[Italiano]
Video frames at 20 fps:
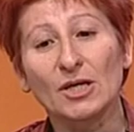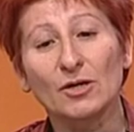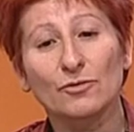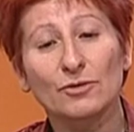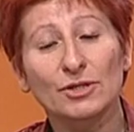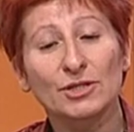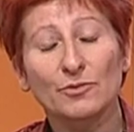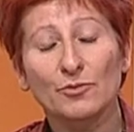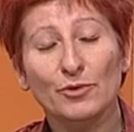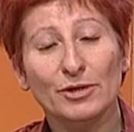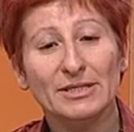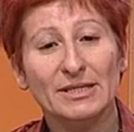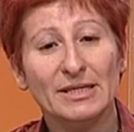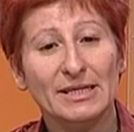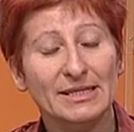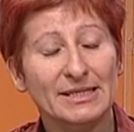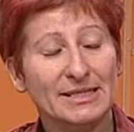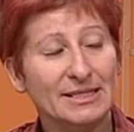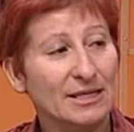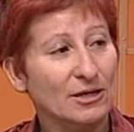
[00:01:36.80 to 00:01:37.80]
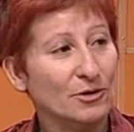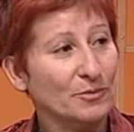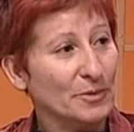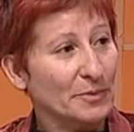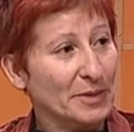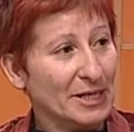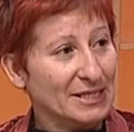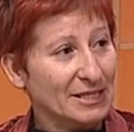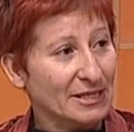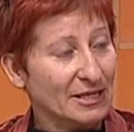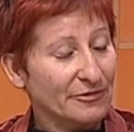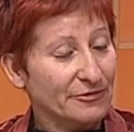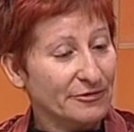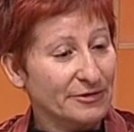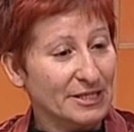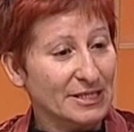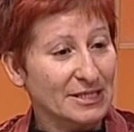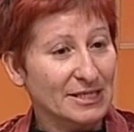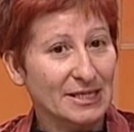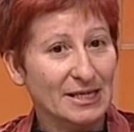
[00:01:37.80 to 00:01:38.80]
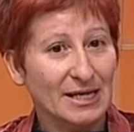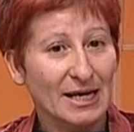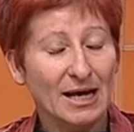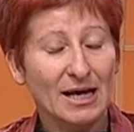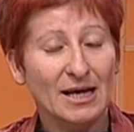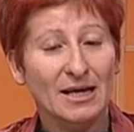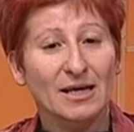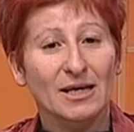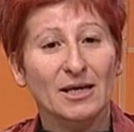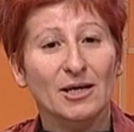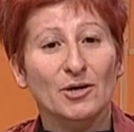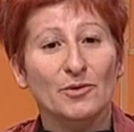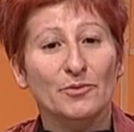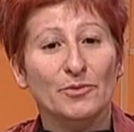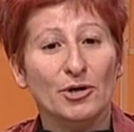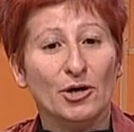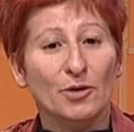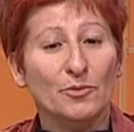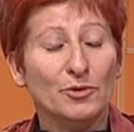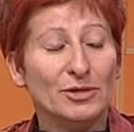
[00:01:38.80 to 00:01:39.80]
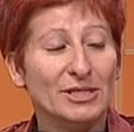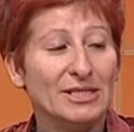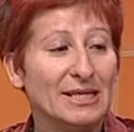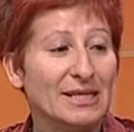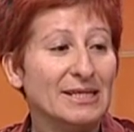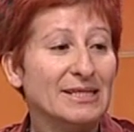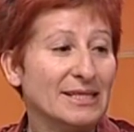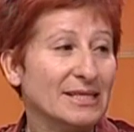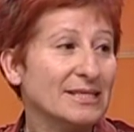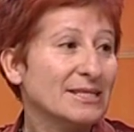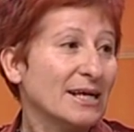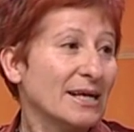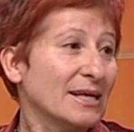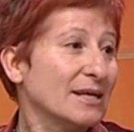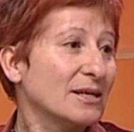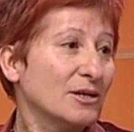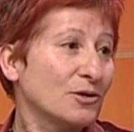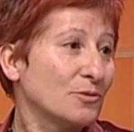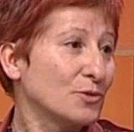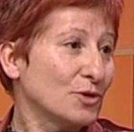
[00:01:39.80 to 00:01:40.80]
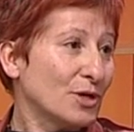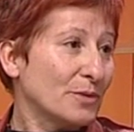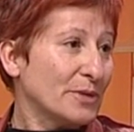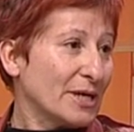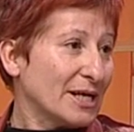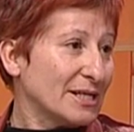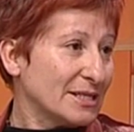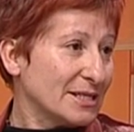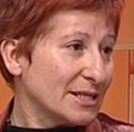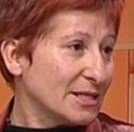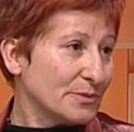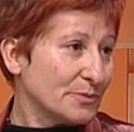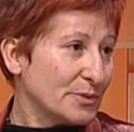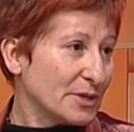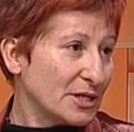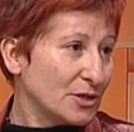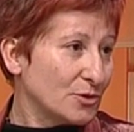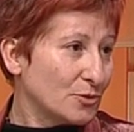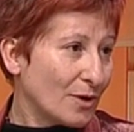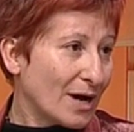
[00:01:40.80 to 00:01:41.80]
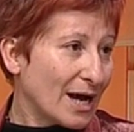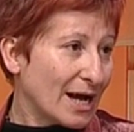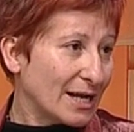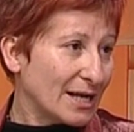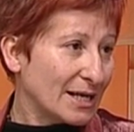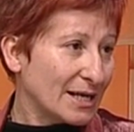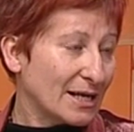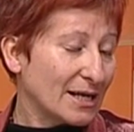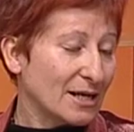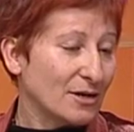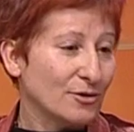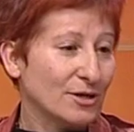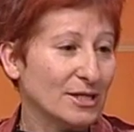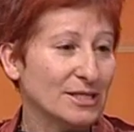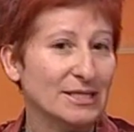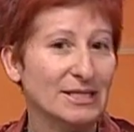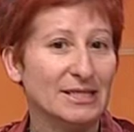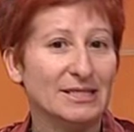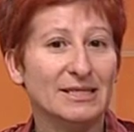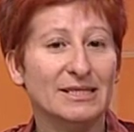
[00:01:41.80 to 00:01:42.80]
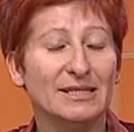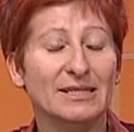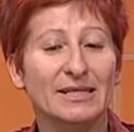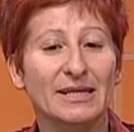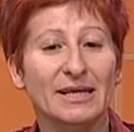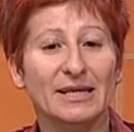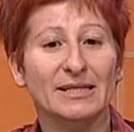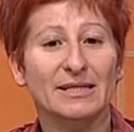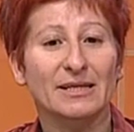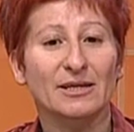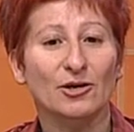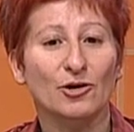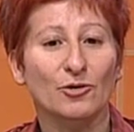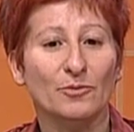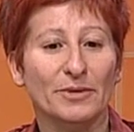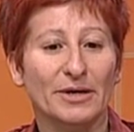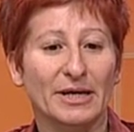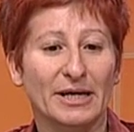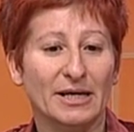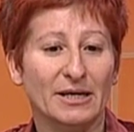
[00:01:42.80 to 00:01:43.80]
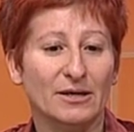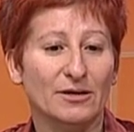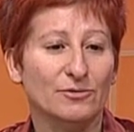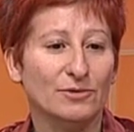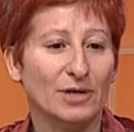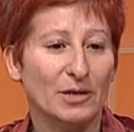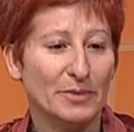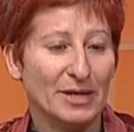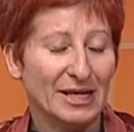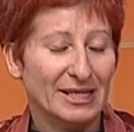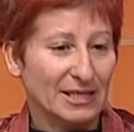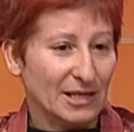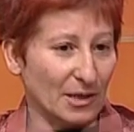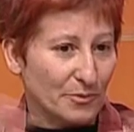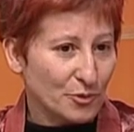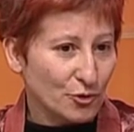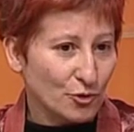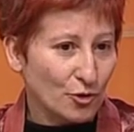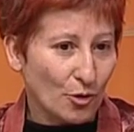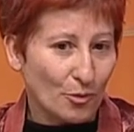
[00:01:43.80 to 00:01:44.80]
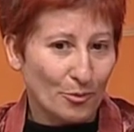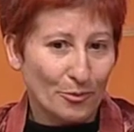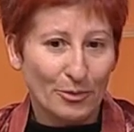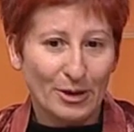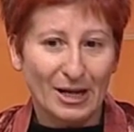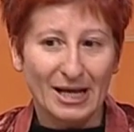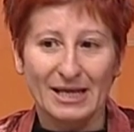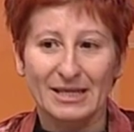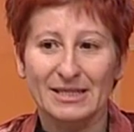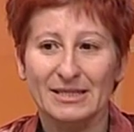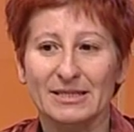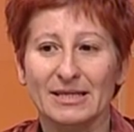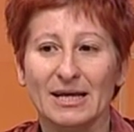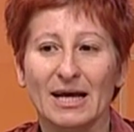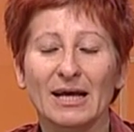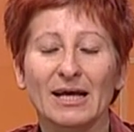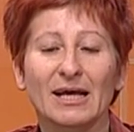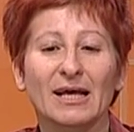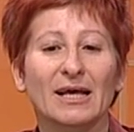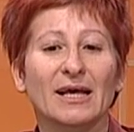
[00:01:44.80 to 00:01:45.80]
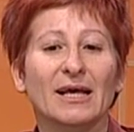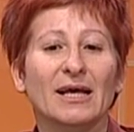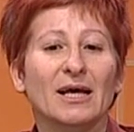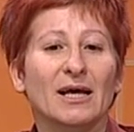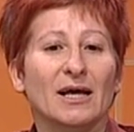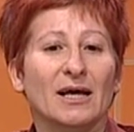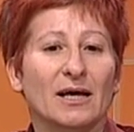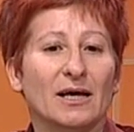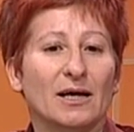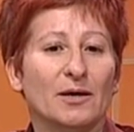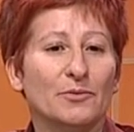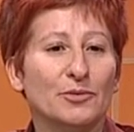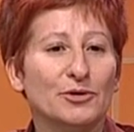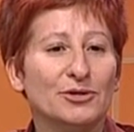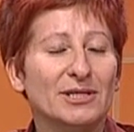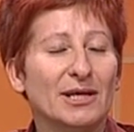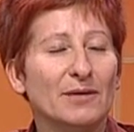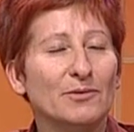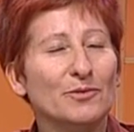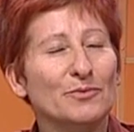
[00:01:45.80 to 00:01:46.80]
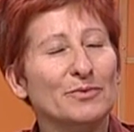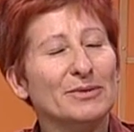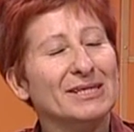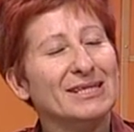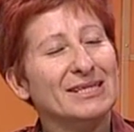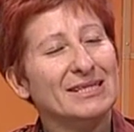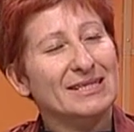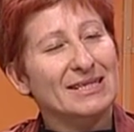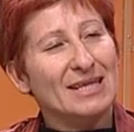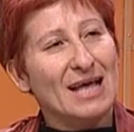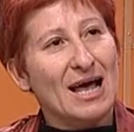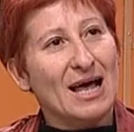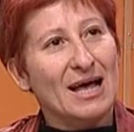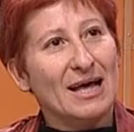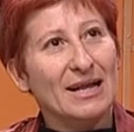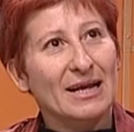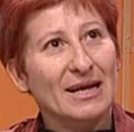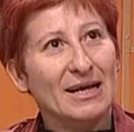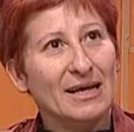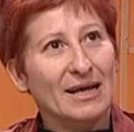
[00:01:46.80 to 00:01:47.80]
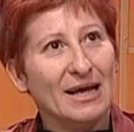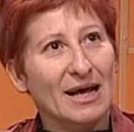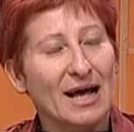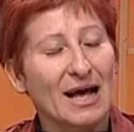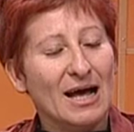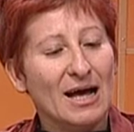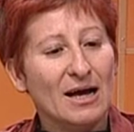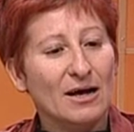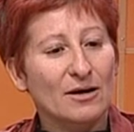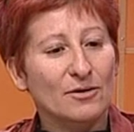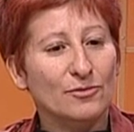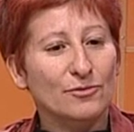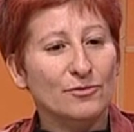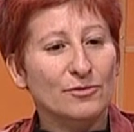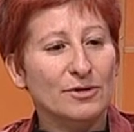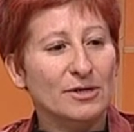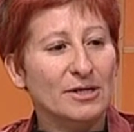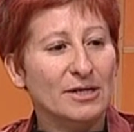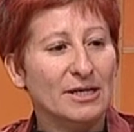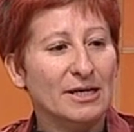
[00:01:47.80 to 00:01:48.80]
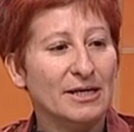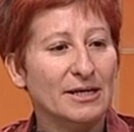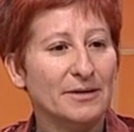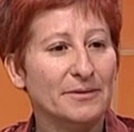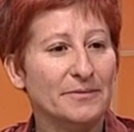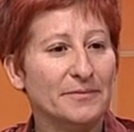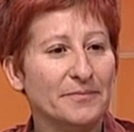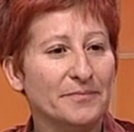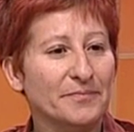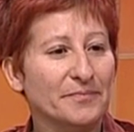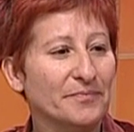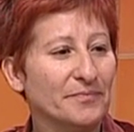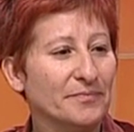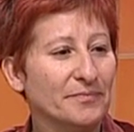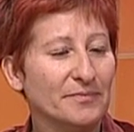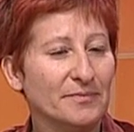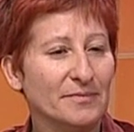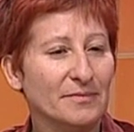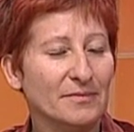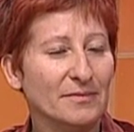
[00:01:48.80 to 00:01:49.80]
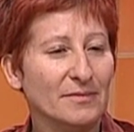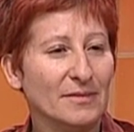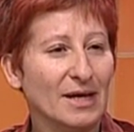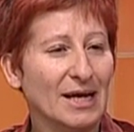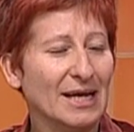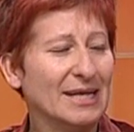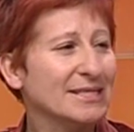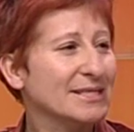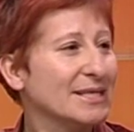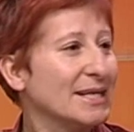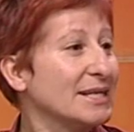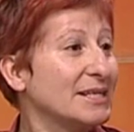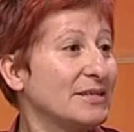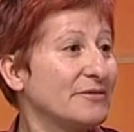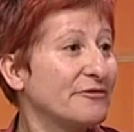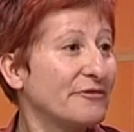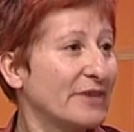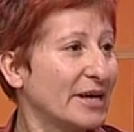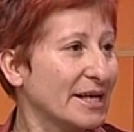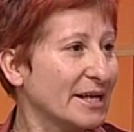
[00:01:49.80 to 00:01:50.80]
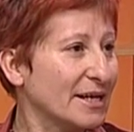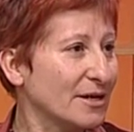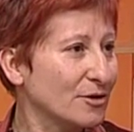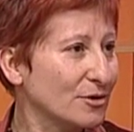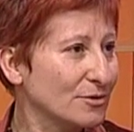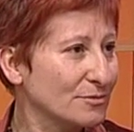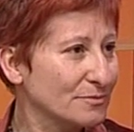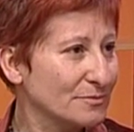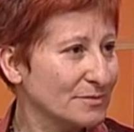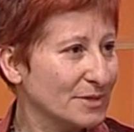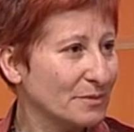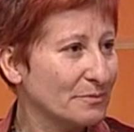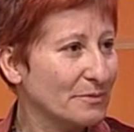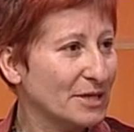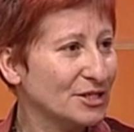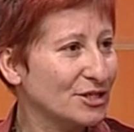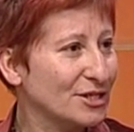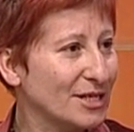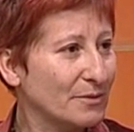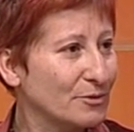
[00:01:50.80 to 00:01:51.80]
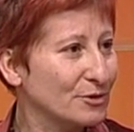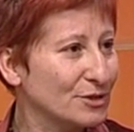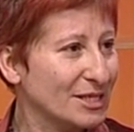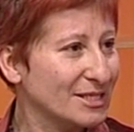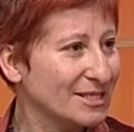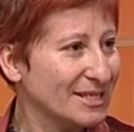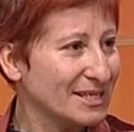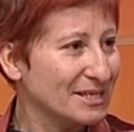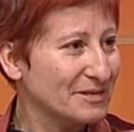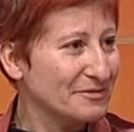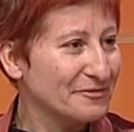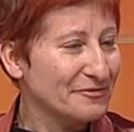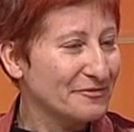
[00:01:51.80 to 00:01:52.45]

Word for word: Quindi può essere intesa come pratica fisica, però può essere intesa anche come una pratica spirituale. Allora se si intende come una pratica più complessa, eh, possiamo pensare a, un, eh, a essere in inverno, immaginiamo di essere in